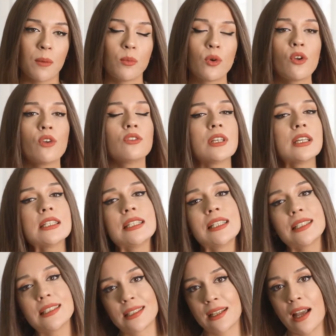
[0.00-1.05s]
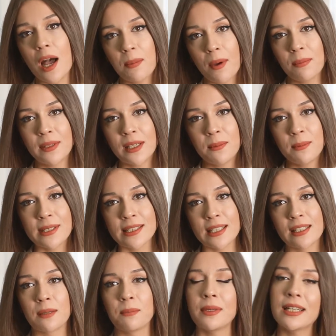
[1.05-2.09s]
Bu konuda sık sık
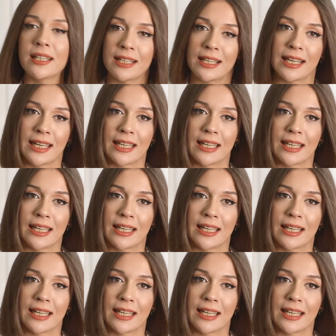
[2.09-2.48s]
ahbaplarımızla da bir araya